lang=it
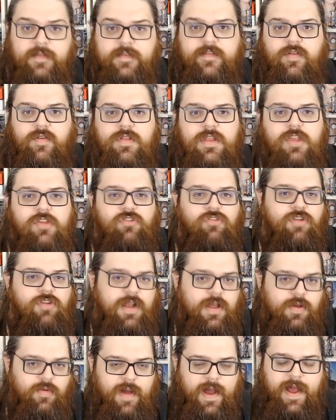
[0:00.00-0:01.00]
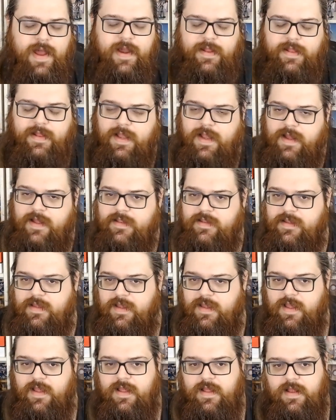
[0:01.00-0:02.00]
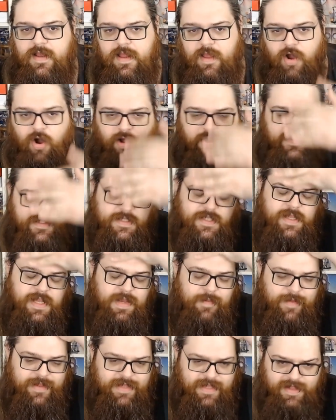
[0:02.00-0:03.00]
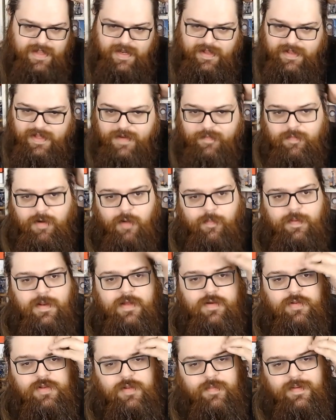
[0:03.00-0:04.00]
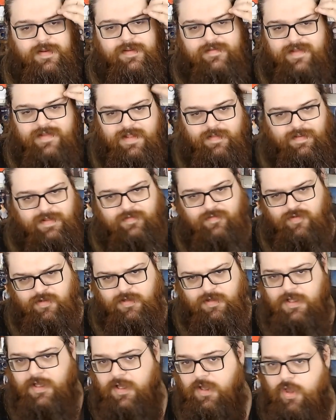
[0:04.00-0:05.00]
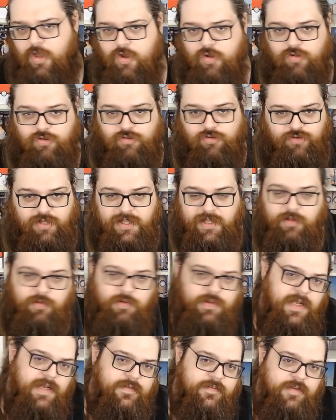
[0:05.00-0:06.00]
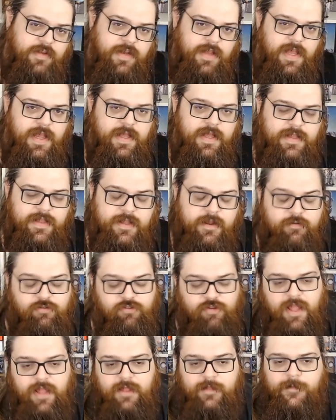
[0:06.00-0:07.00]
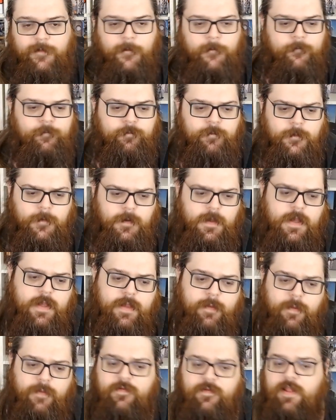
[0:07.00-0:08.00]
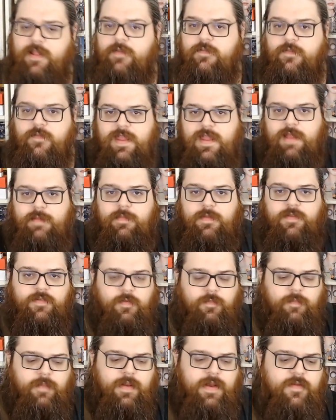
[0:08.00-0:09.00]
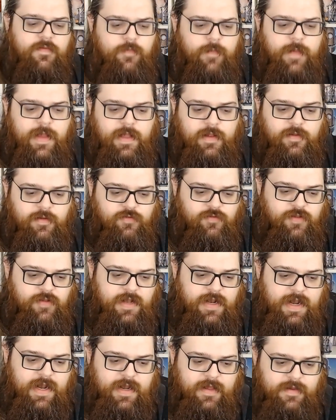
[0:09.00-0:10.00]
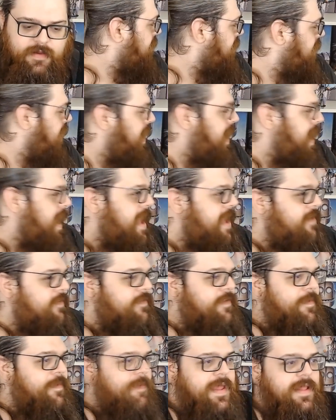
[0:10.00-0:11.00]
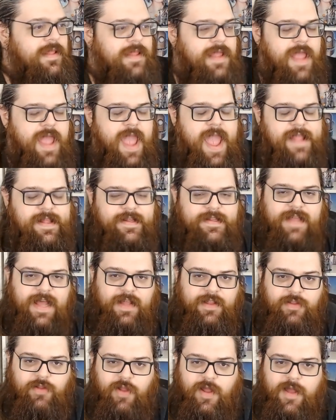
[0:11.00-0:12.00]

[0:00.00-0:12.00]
si unisce alla guardia di Leonida nella battaglia delle Termopili contro i persiani, penso conosciate tutti la storia di 300 anche per via del film, se non per il fumetto in generale. E ovviamente è inadatto